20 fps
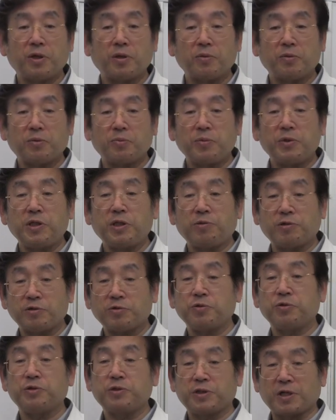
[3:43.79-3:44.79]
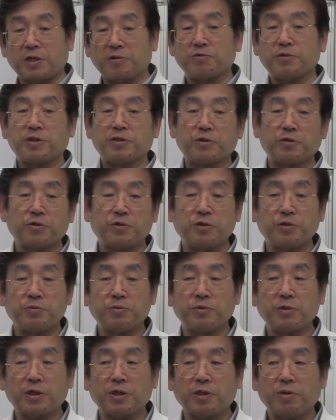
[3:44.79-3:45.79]
あのみんなはそういうになるんですけど自
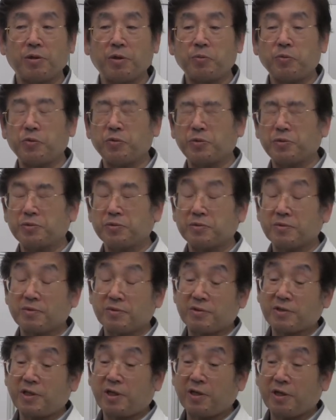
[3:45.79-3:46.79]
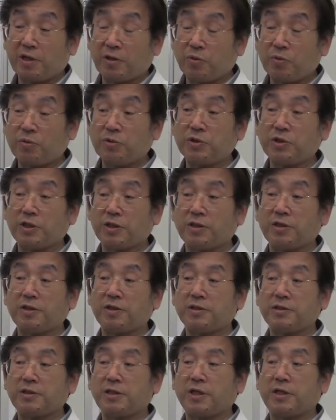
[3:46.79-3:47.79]
分だけはもう疲れが残っちゃって
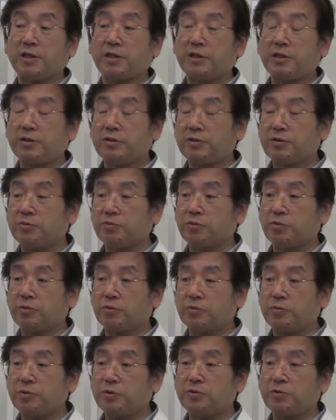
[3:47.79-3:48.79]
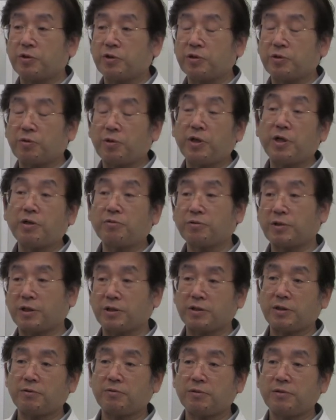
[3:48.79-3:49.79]
ですねもう身動き取れなく
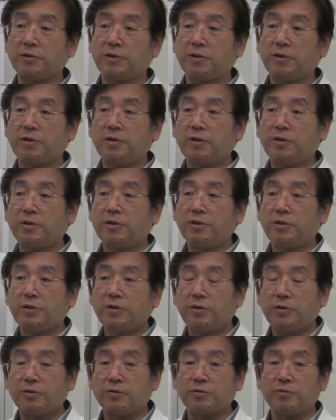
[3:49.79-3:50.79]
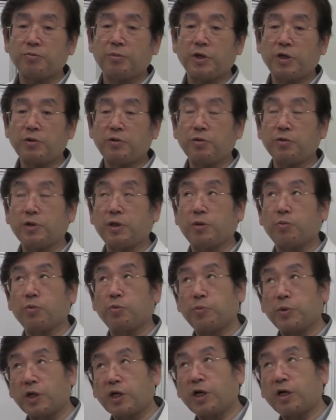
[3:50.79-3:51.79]
なっちゃう、うん、場合によっては
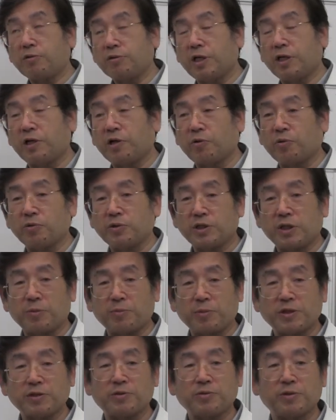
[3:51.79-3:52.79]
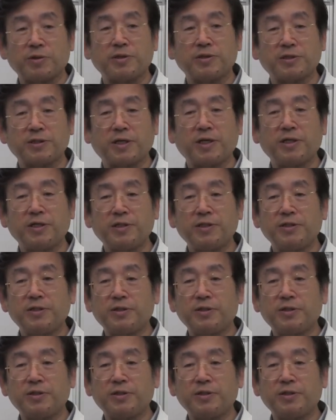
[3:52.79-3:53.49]
もう3日ぐらい寝込んじゃいますとかですね